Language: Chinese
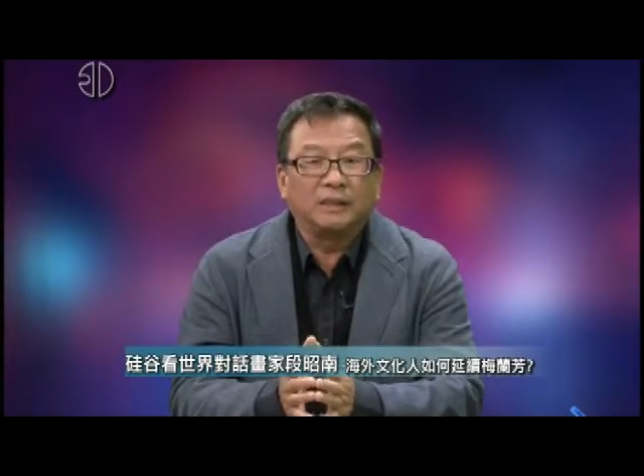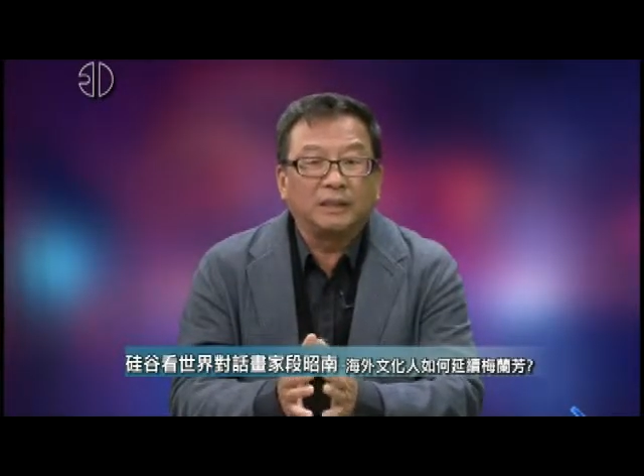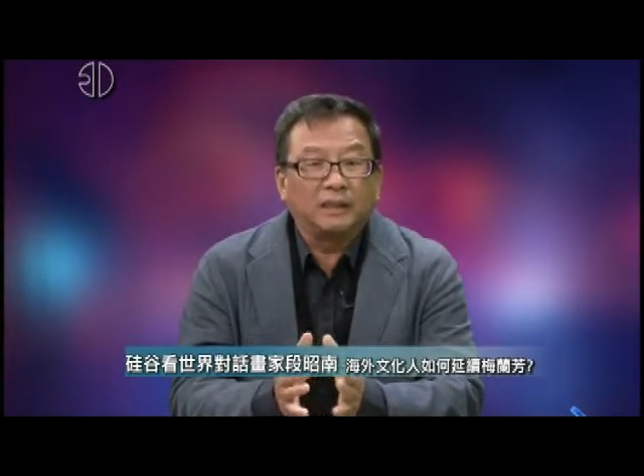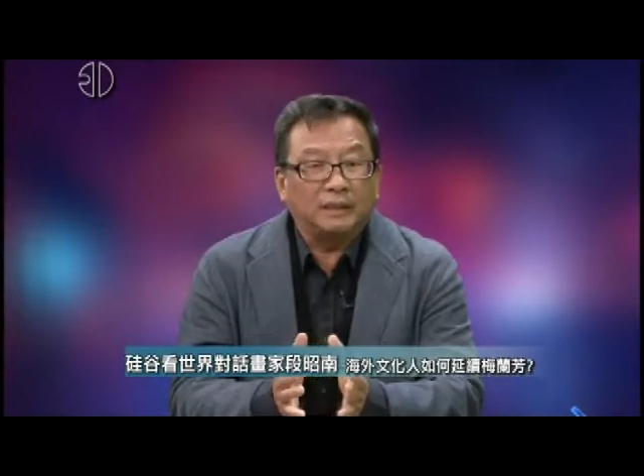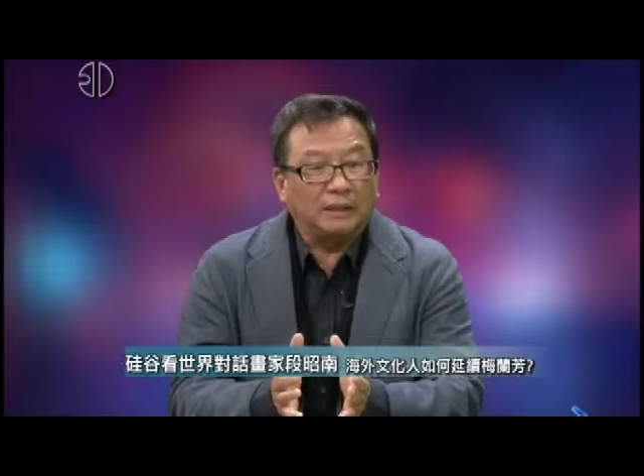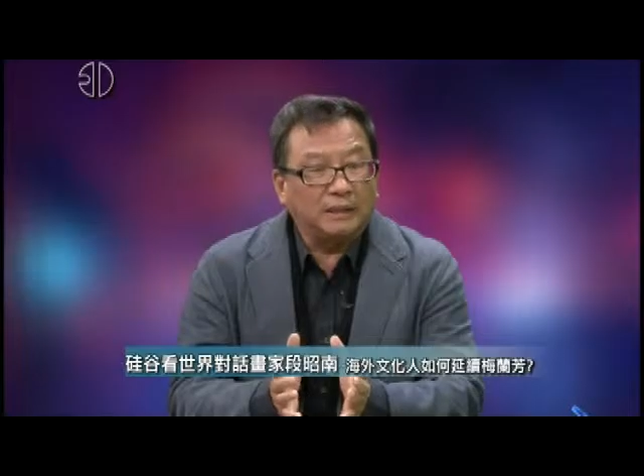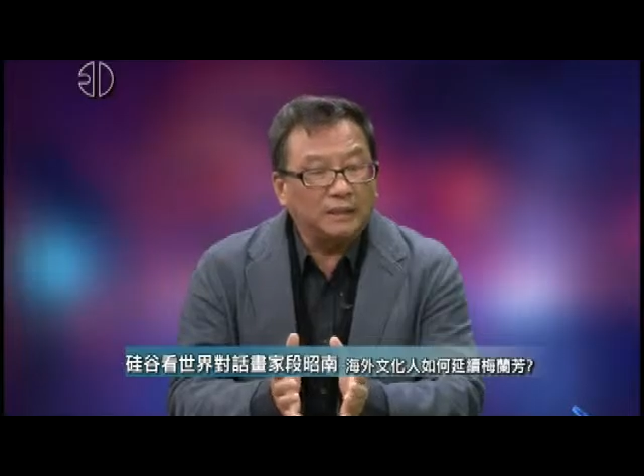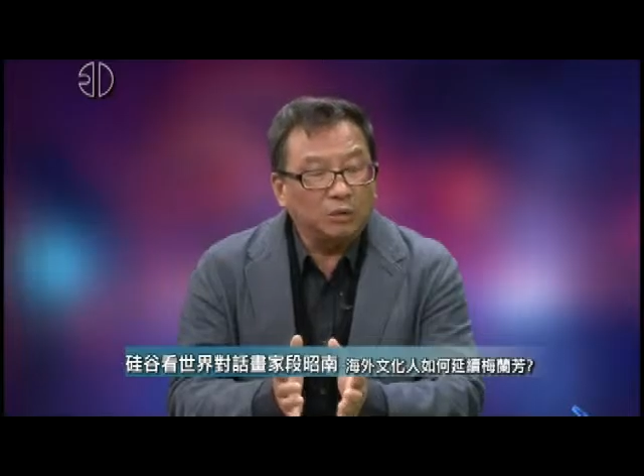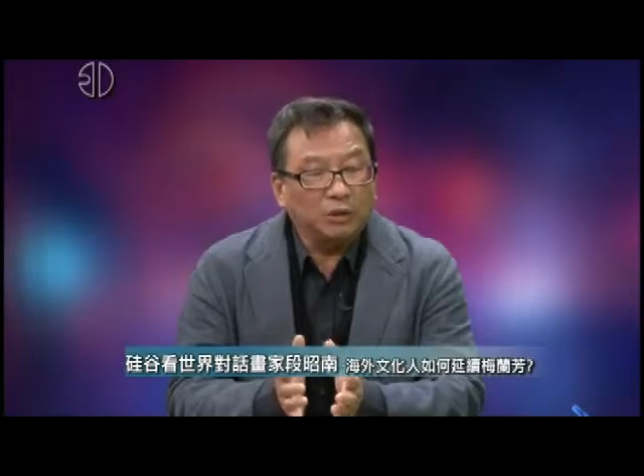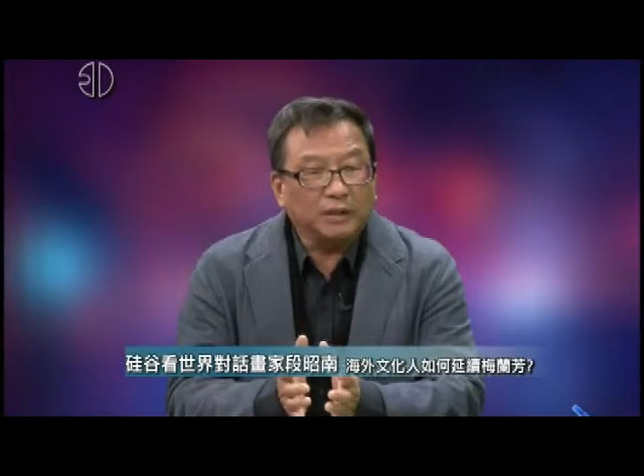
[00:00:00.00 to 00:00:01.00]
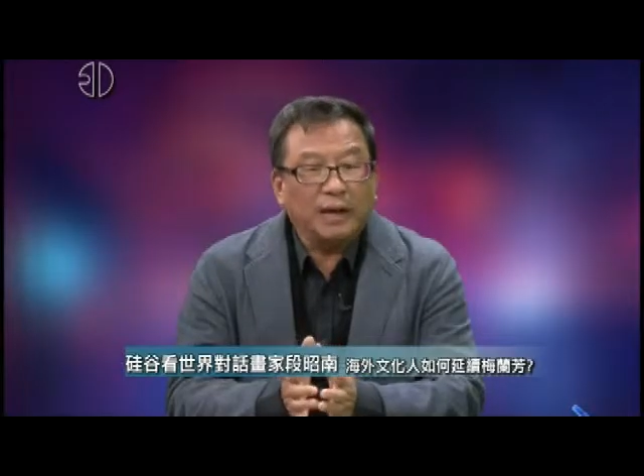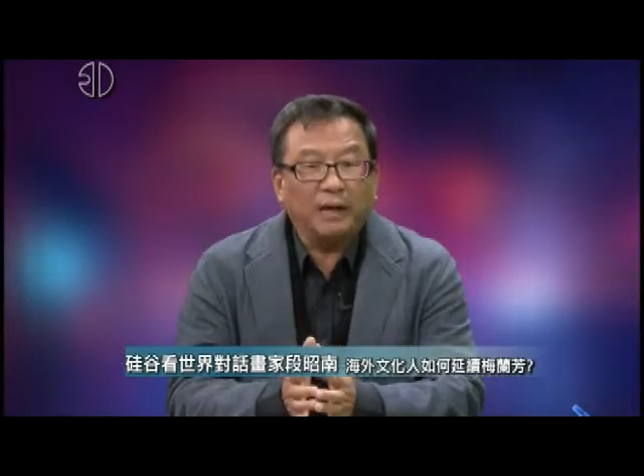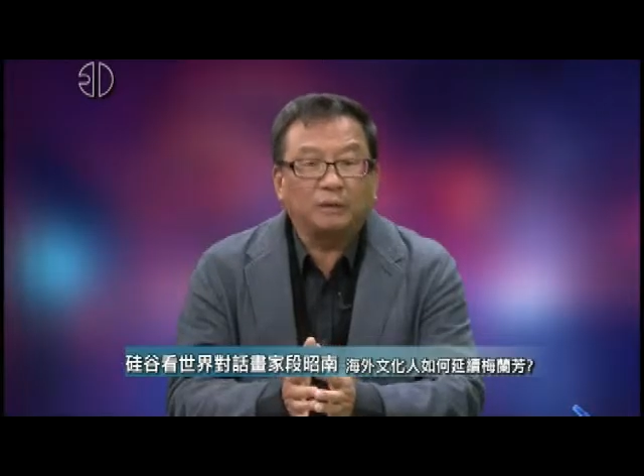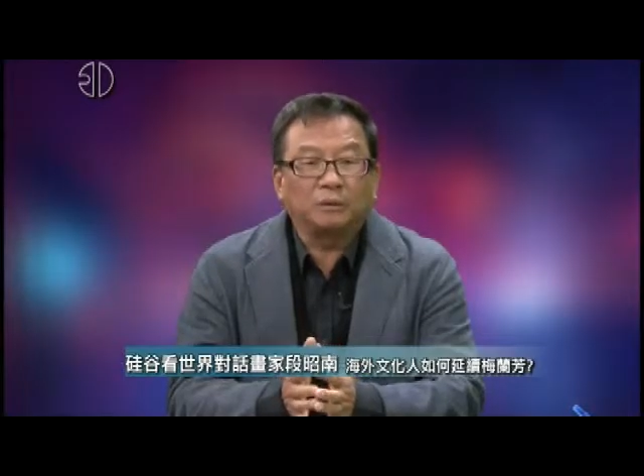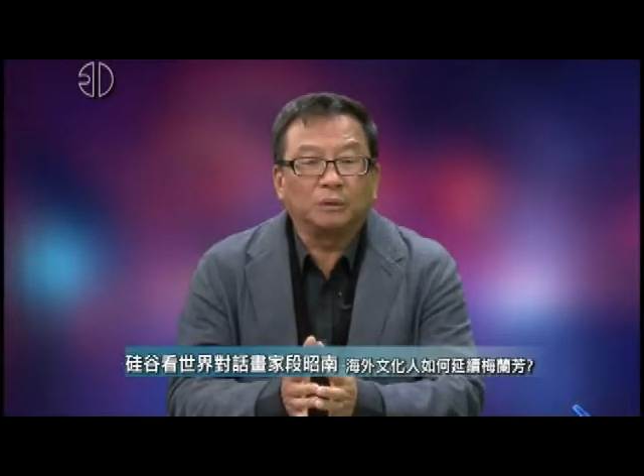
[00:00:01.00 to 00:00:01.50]
嗯，你的生活
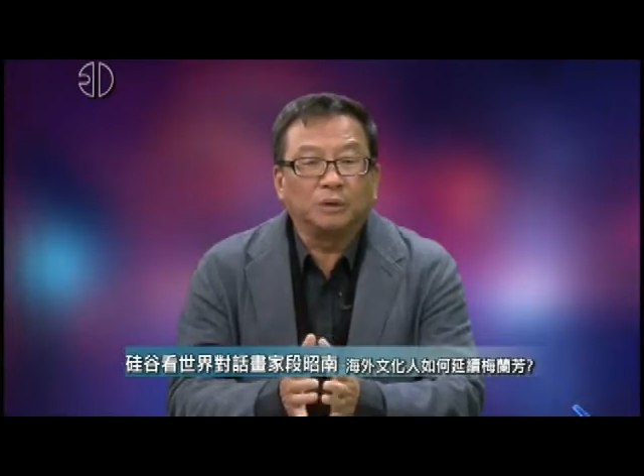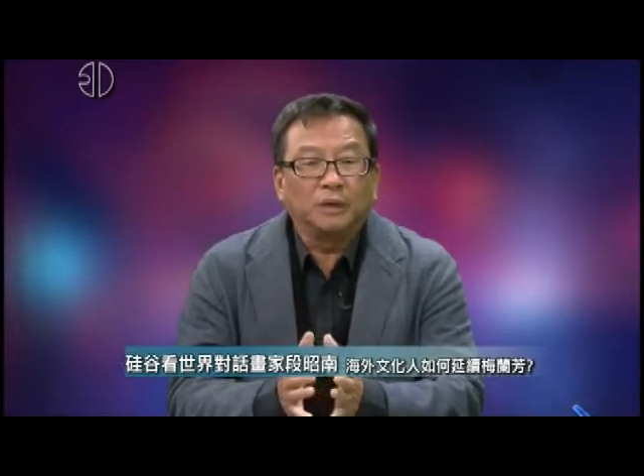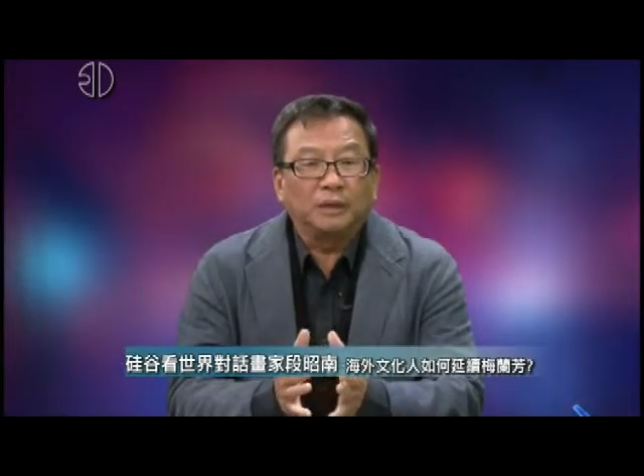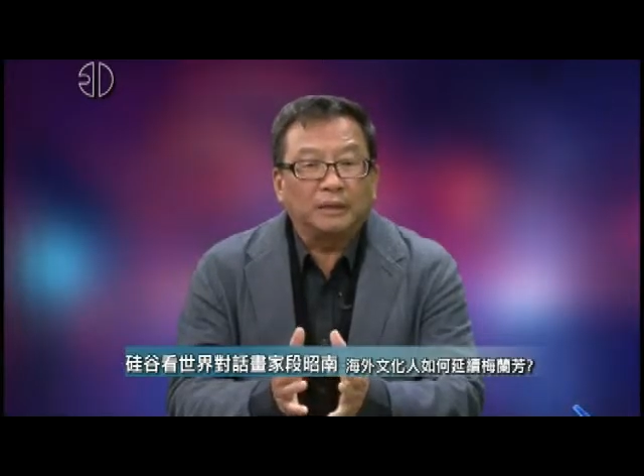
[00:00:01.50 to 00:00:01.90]
态度，嗯，